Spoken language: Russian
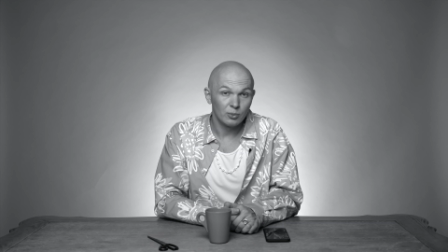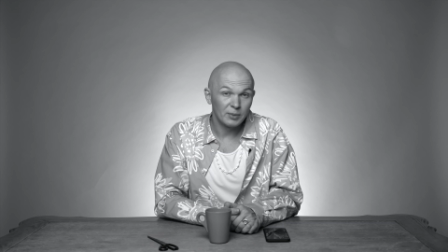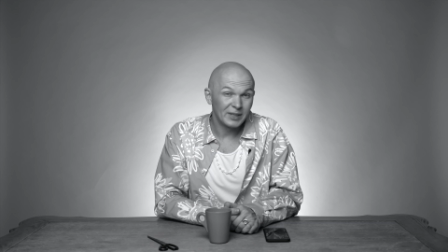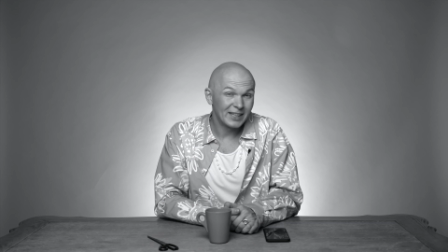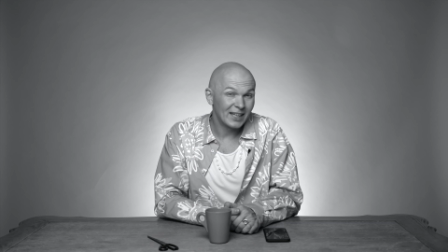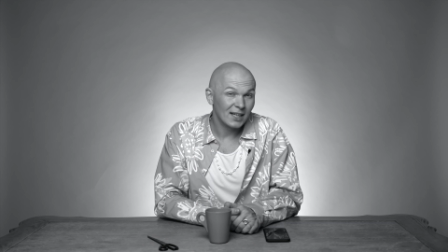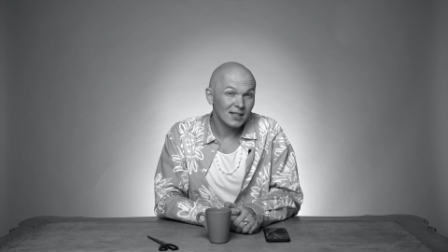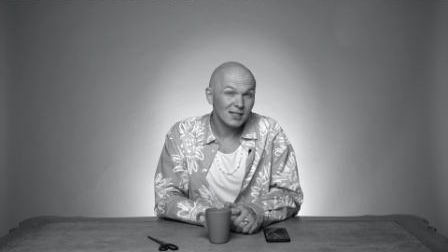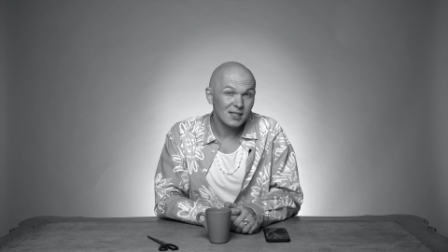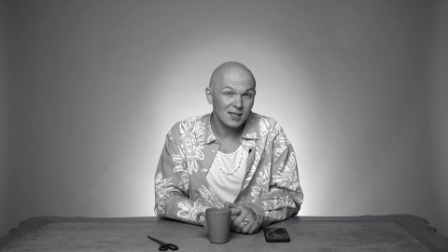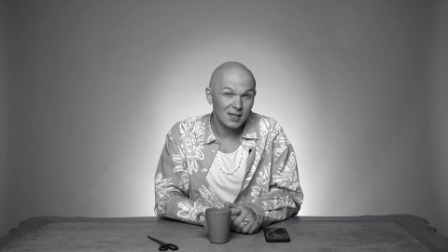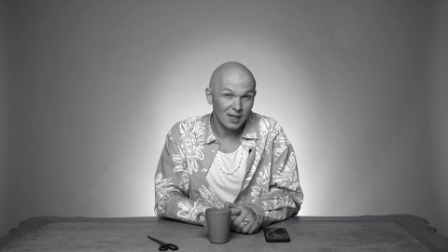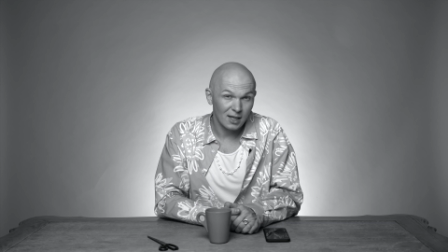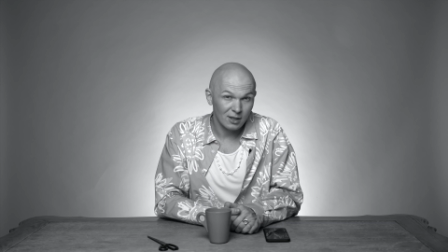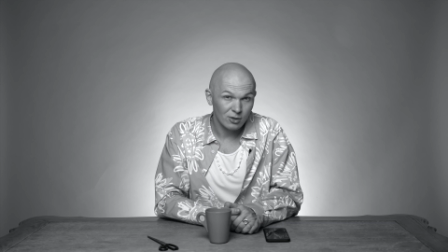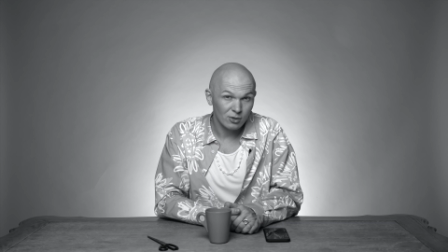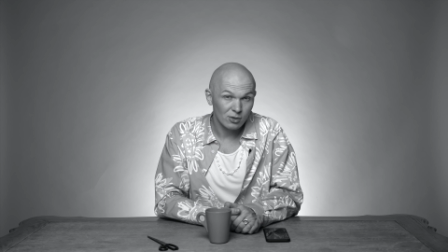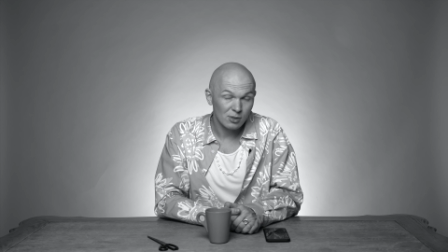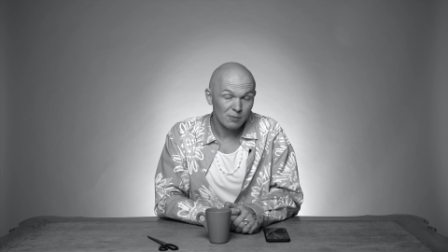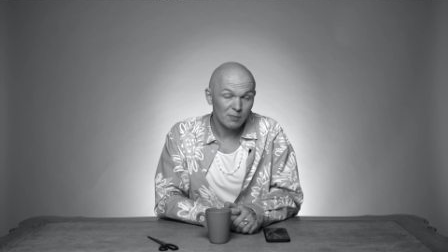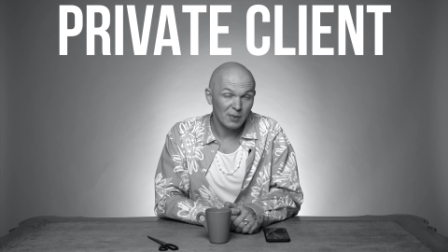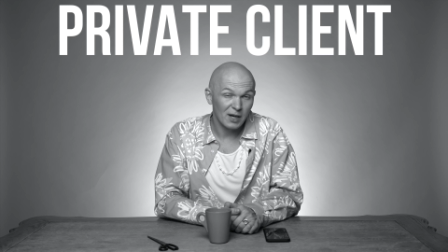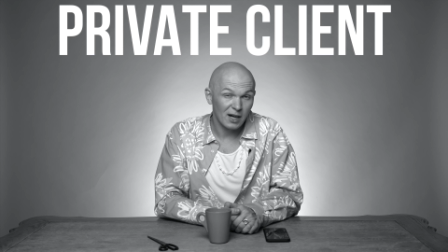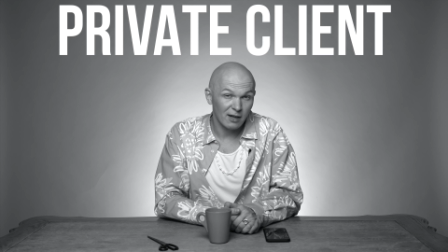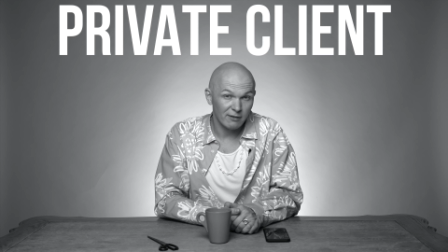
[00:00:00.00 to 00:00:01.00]
меня
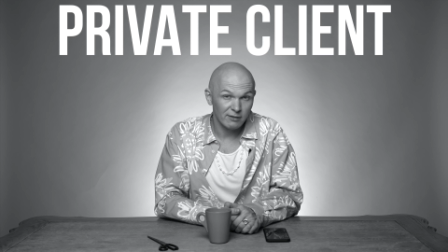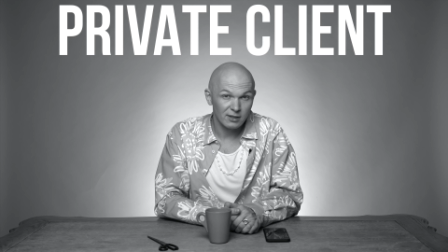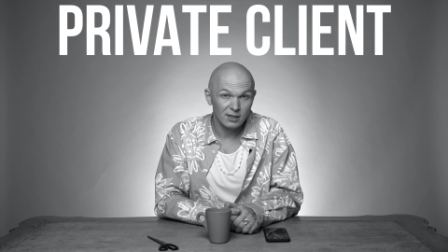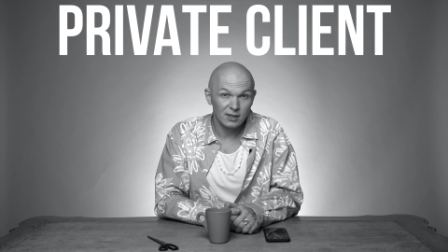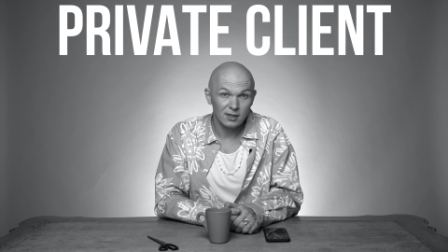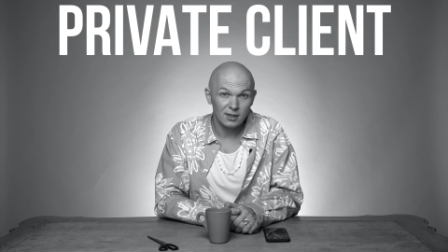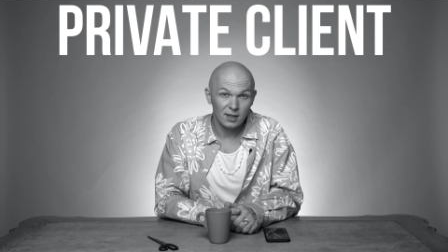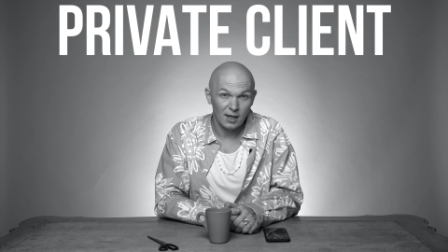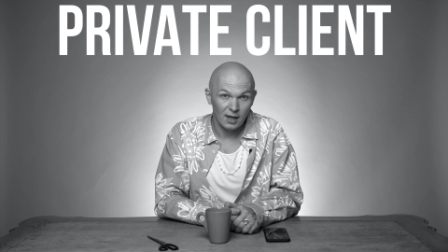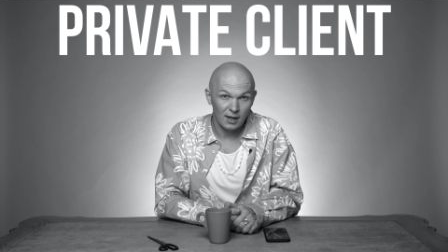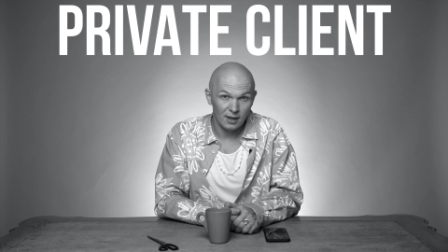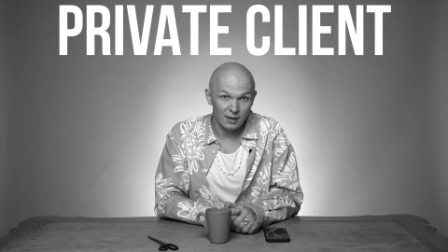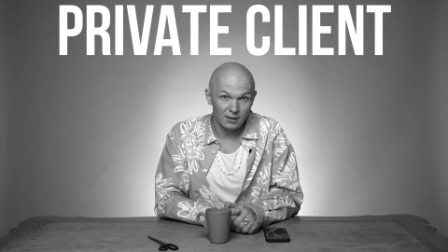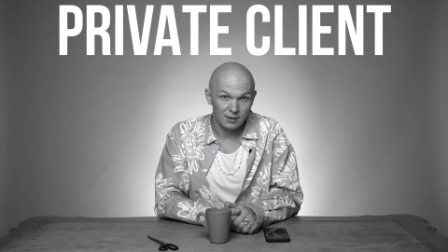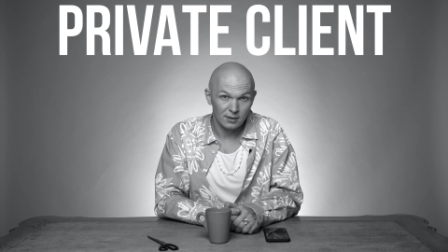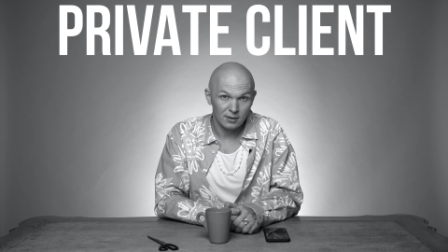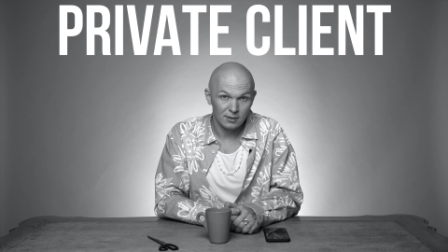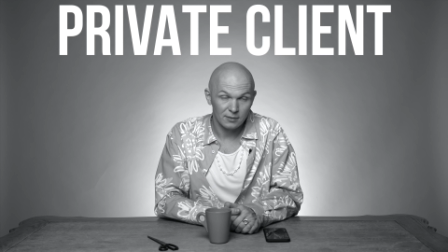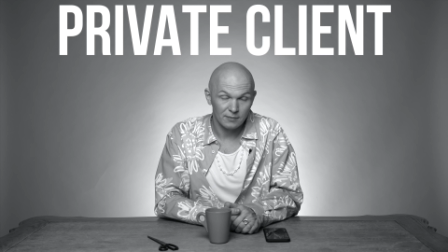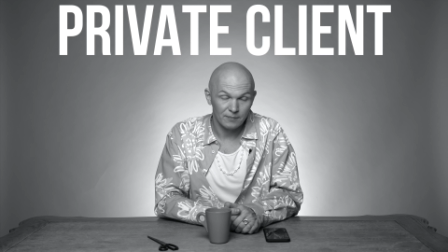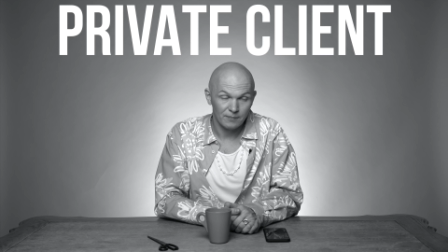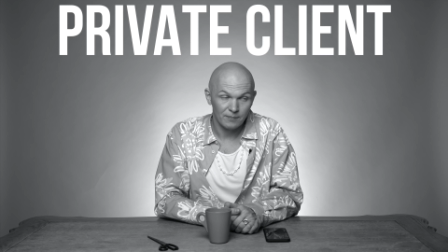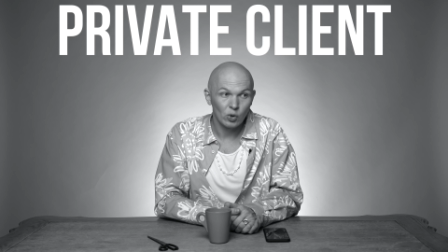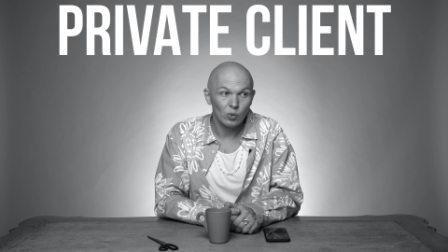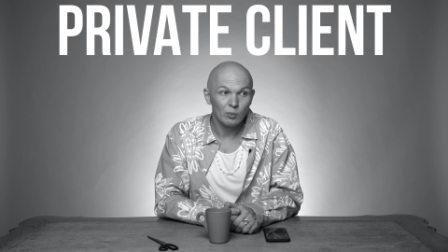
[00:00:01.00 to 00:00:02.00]
статус private client.
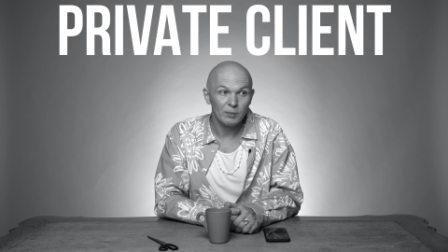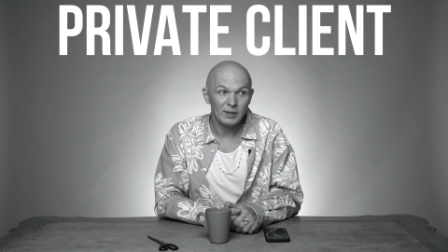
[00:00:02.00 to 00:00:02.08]
У